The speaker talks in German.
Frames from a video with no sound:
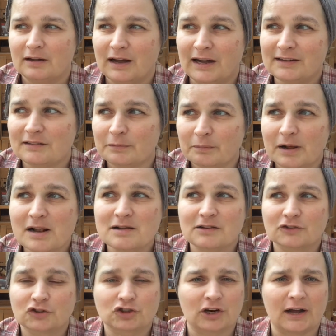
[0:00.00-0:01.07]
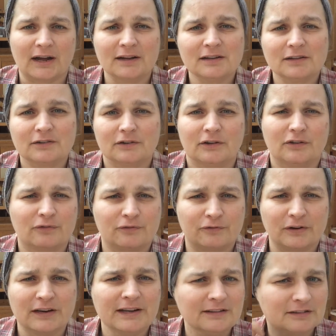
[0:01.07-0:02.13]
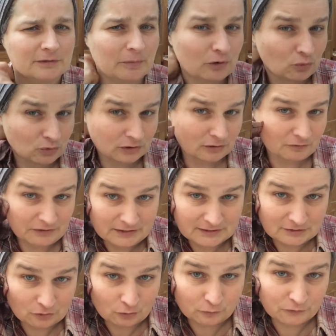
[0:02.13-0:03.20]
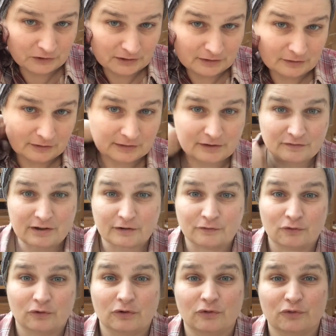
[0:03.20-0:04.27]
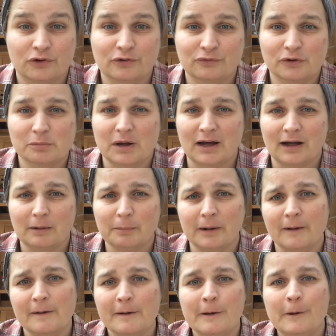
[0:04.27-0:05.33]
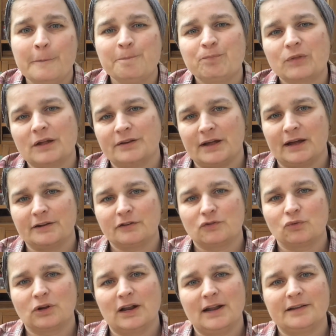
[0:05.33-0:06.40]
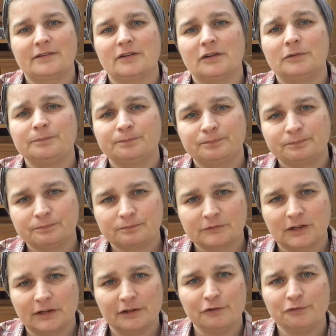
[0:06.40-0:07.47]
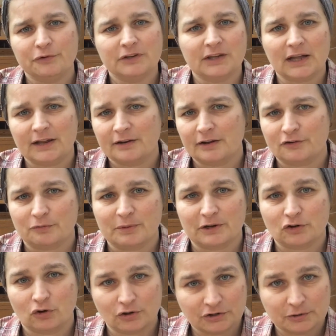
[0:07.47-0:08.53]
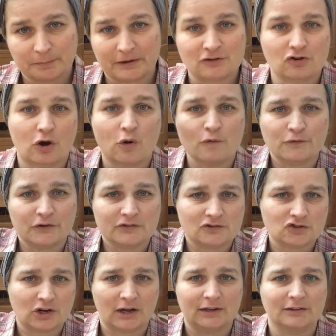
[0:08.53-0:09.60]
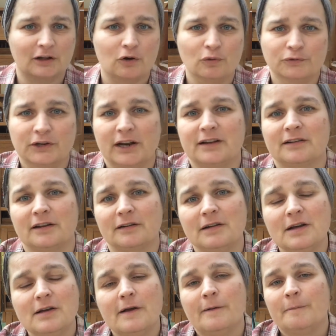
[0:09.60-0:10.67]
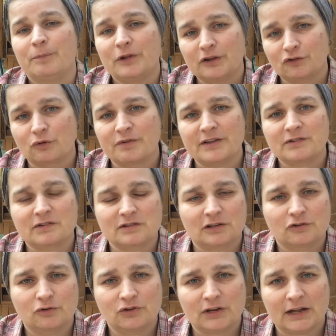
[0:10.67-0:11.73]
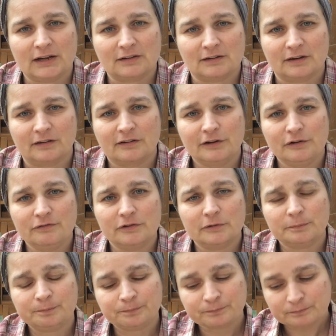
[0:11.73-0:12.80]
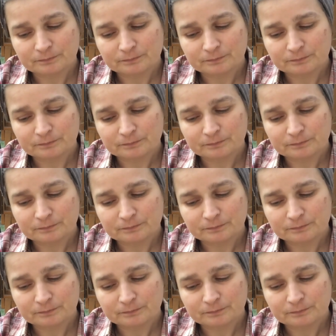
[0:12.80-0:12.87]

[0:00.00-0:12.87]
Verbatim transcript: hatte mal einen Schrank, ich verlinke den mal unten, wenn ich den noch finde, der war von, von der Firma Haber. Der hatte so Kletter. Griffe dran. Also man konnte praktisch auf diesen Schrank draufklettern. Sowas ist natürlich eine Alternative,